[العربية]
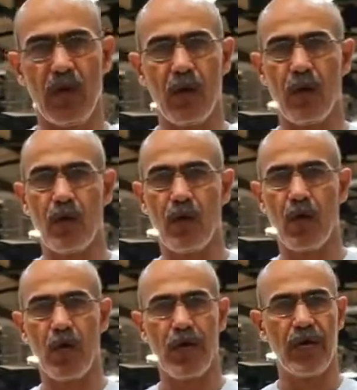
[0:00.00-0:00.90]
آه،
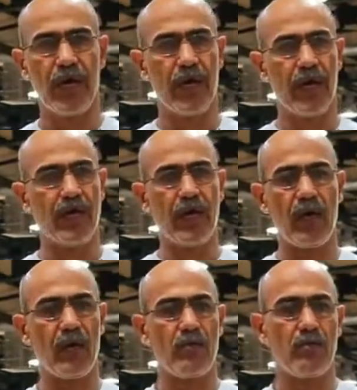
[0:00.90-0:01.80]

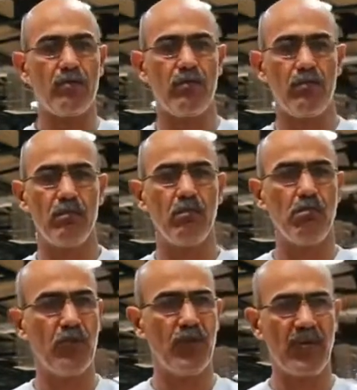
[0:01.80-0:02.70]
هي
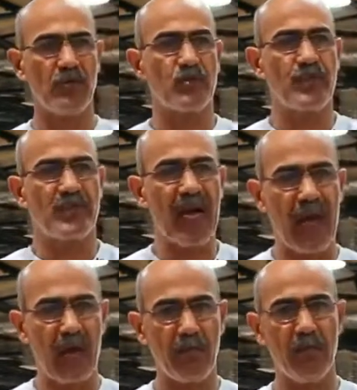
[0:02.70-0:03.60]
هي مش
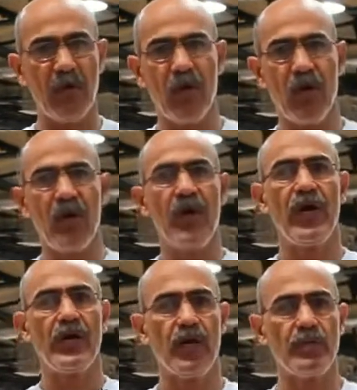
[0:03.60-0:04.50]
بتدعم
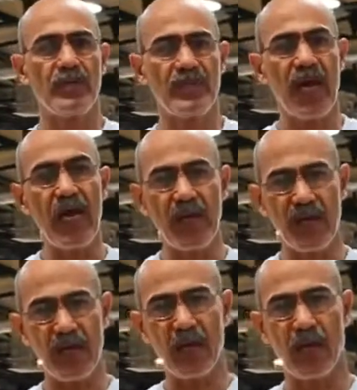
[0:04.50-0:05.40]
هي
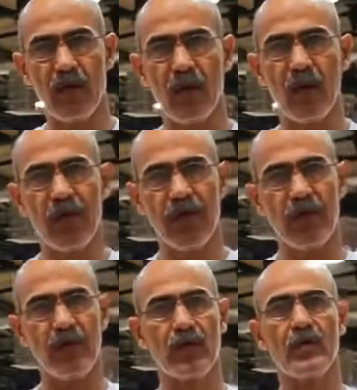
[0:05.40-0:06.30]
بتسهل
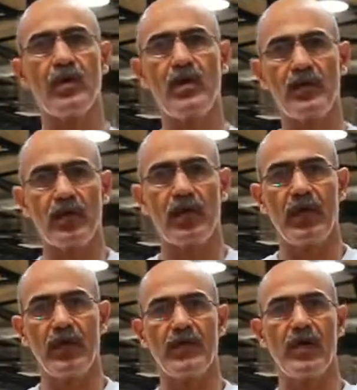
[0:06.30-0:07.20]
الاجراءات
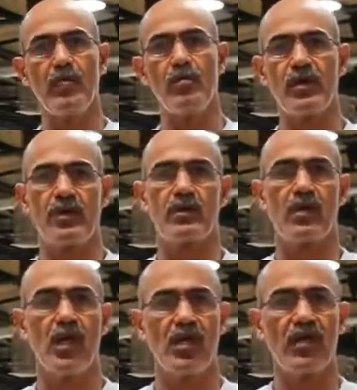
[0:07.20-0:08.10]
اللي انت ممكن
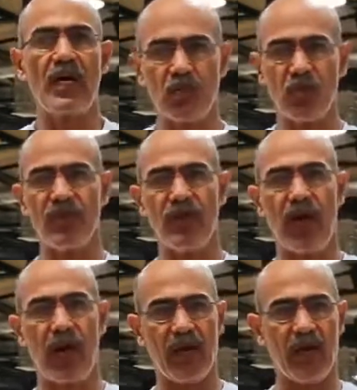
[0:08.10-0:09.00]
تحصل فيها
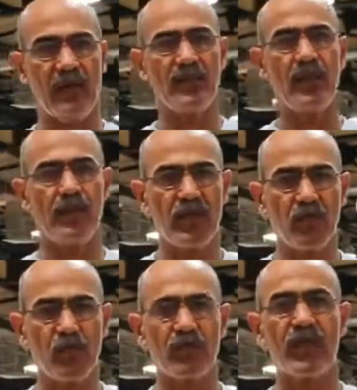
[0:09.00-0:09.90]
على الحزام
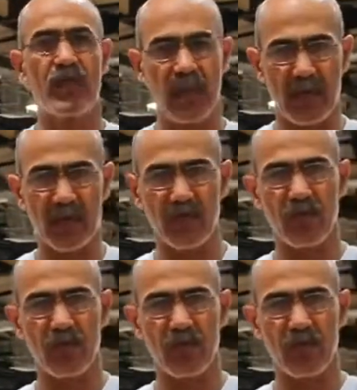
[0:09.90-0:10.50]
الاسود من خلالها